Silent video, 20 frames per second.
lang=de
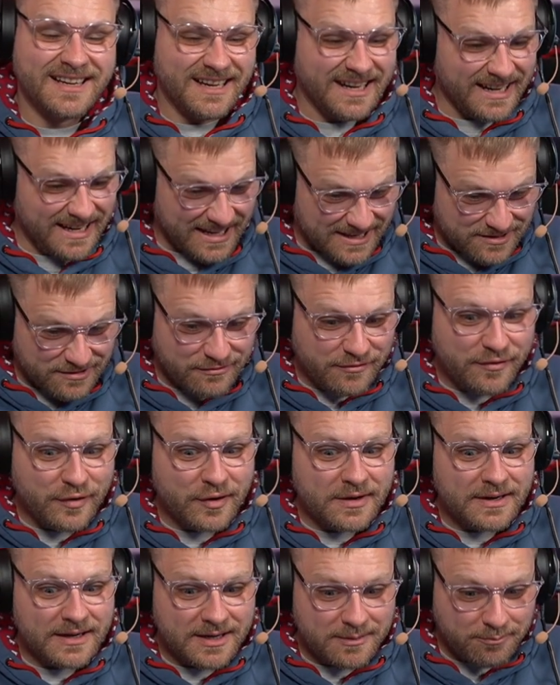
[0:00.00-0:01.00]
Also
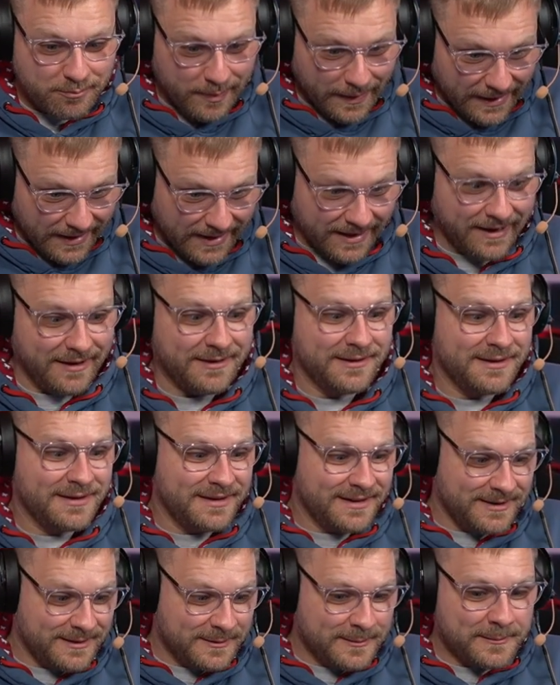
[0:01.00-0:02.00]
wirklich ein Brecher.
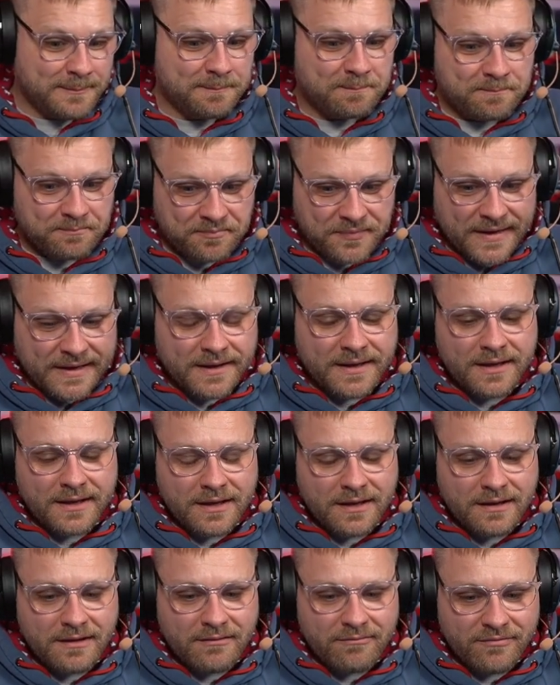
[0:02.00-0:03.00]

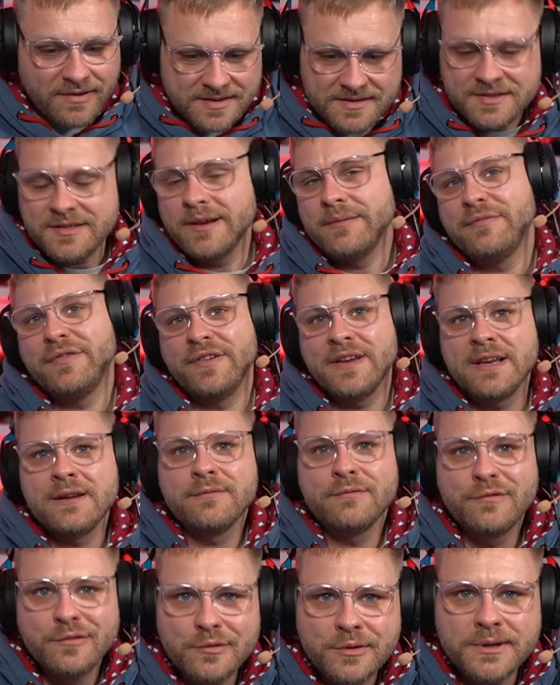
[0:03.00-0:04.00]
Was ich
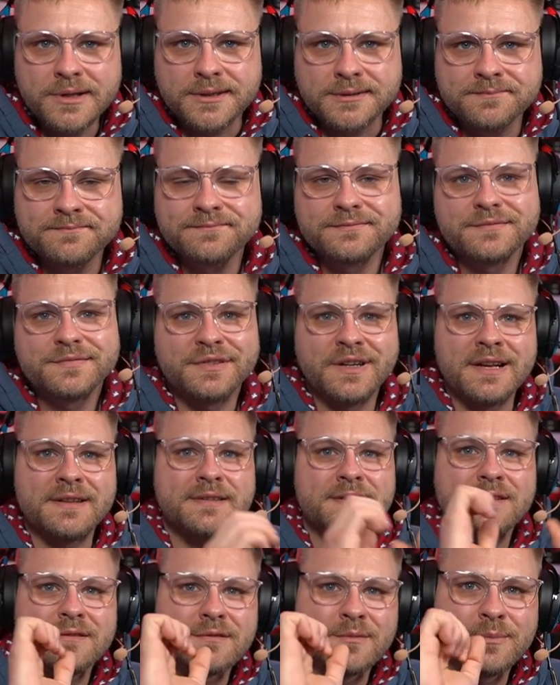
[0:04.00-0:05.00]
empfehlen würde, falls
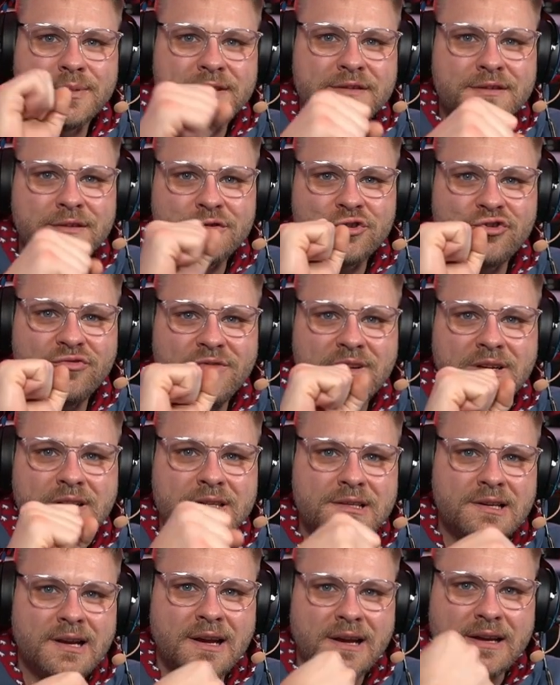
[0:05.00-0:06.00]
ihr so ein bisschen
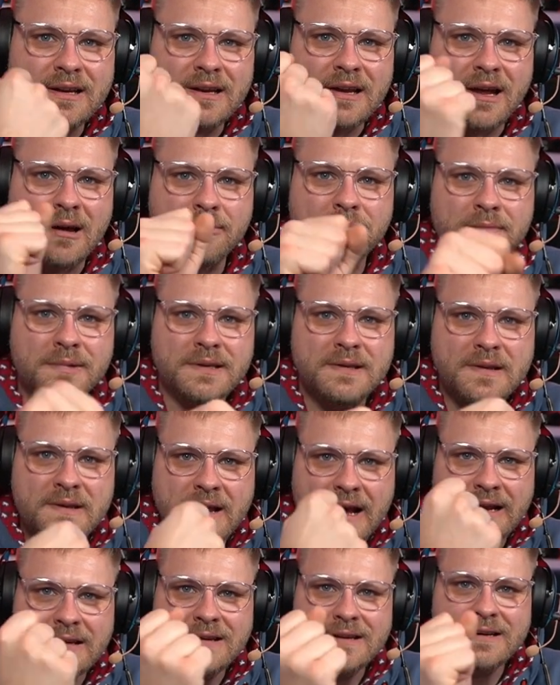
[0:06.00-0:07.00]
Schwierigkeiten habt mit den
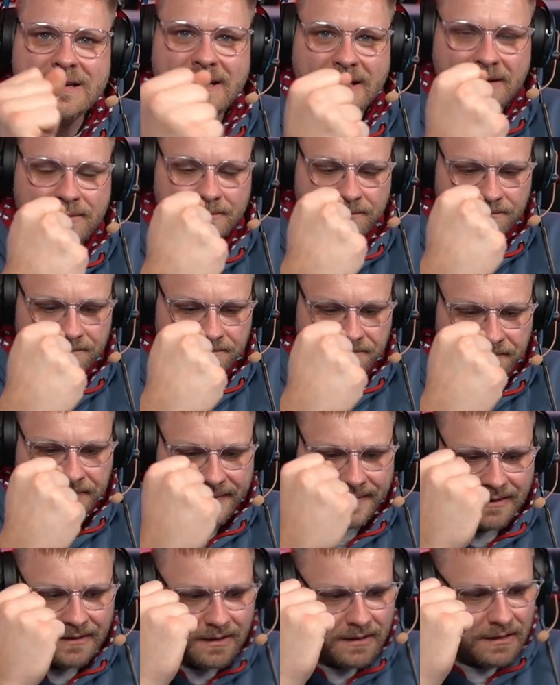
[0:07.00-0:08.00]
Handgelenken,
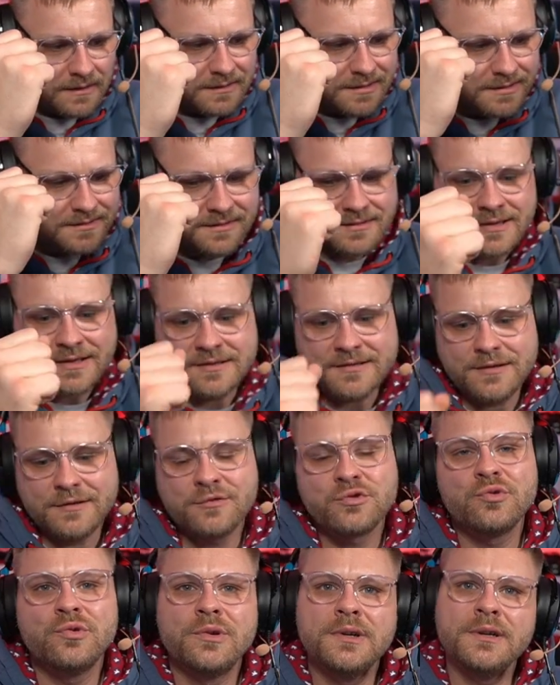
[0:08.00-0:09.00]
diese
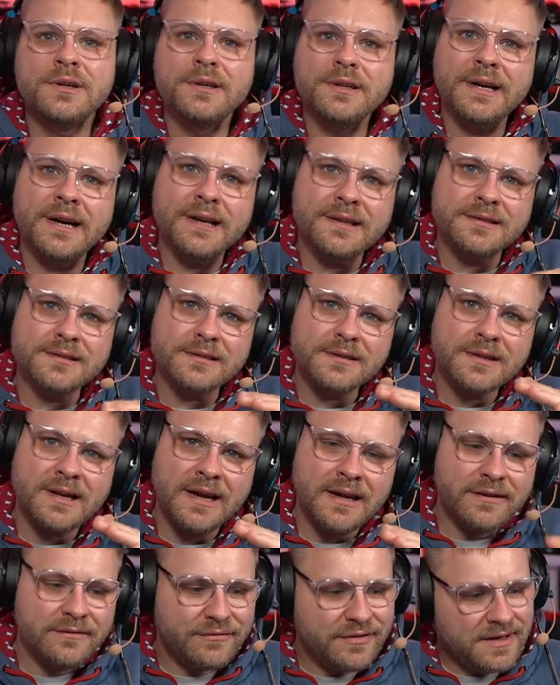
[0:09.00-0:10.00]
Tastatur hat
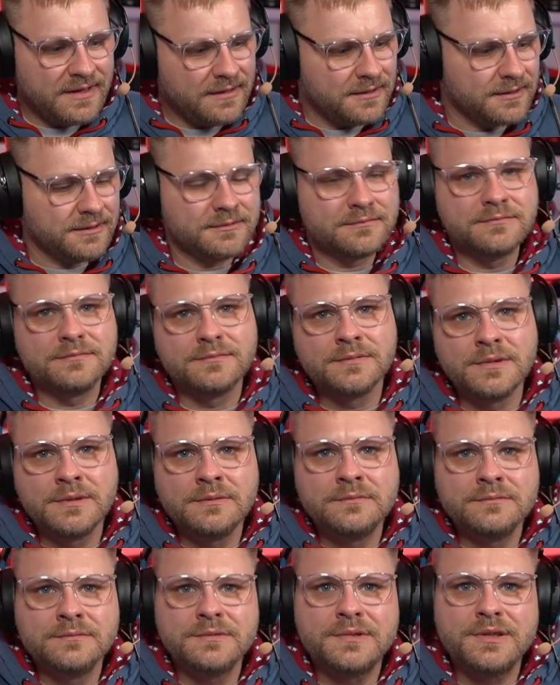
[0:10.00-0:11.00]
keinen Winkel. Ne?
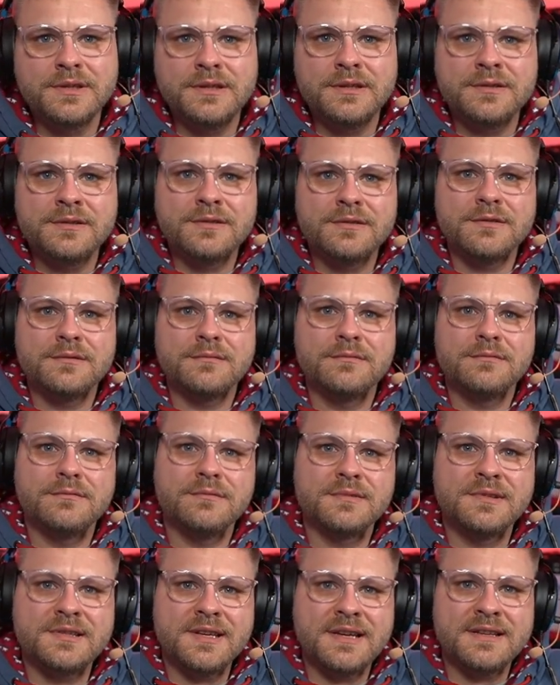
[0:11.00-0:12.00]
Sie ist
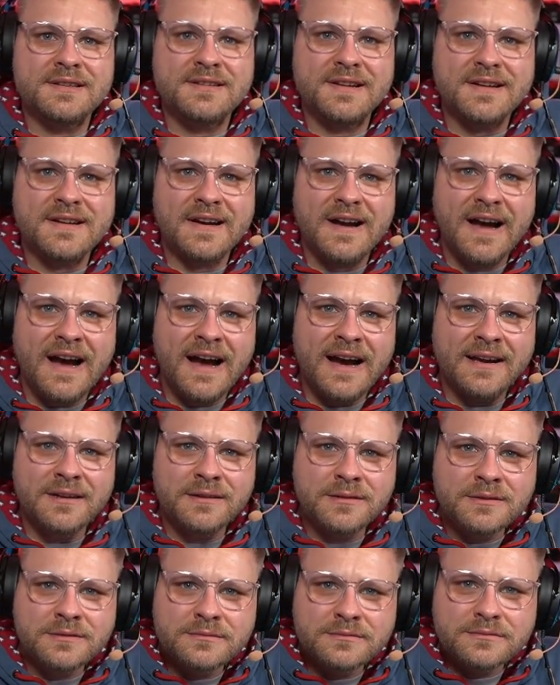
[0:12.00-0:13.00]
sehr, sehr
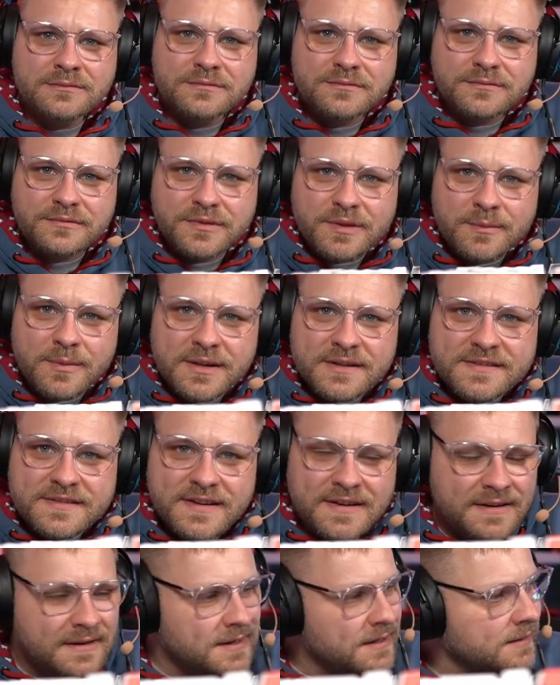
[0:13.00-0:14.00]
gerade, wie man
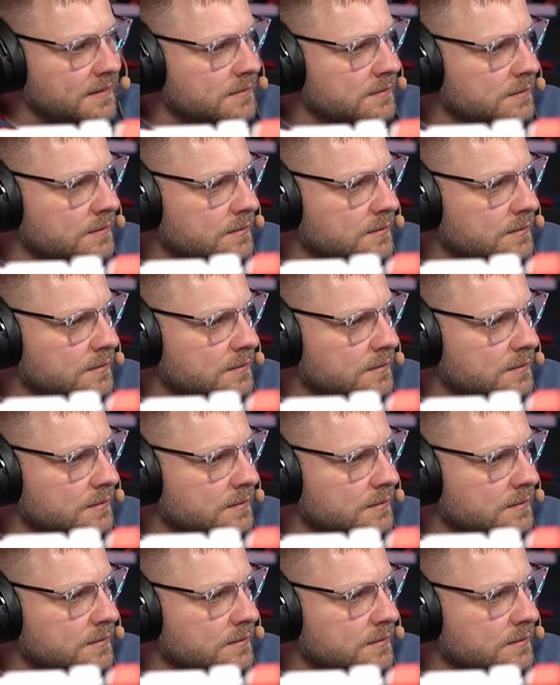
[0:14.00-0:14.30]
sehen kann.